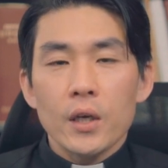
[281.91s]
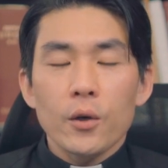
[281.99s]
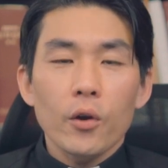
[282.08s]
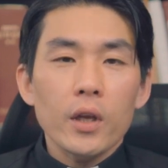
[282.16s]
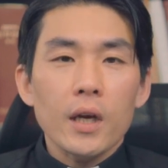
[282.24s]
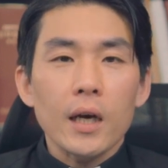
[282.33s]

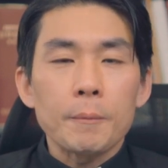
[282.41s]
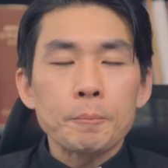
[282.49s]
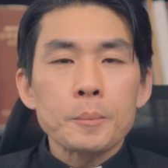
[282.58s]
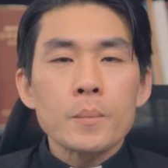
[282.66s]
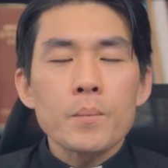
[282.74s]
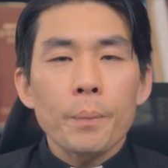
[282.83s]
그러니까
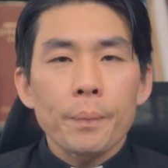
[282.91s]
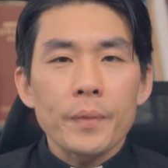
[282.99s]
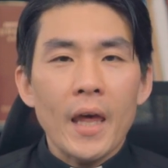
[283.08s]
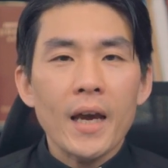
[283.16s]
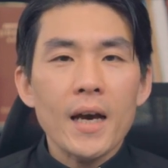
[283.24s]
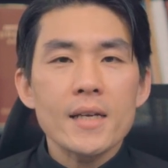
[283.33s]

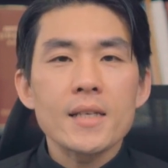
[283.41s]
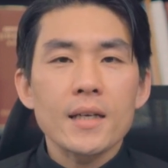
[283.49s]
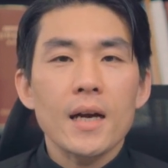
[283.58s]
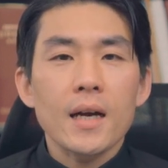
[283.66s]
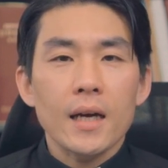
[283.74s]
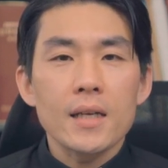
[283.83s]
내가
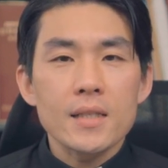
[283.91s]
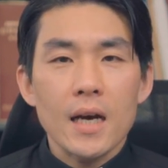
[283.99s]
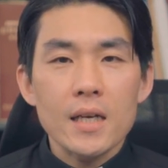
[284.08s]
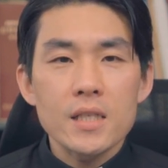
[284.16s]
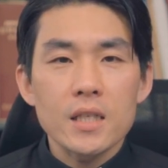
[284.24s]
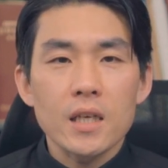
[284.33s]
생각하는
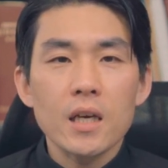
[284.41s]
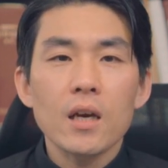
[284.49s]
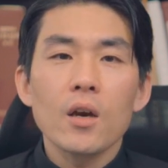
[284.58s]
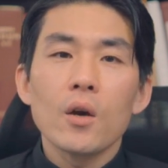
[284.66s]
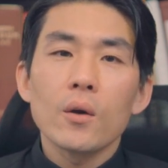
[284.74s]
상식이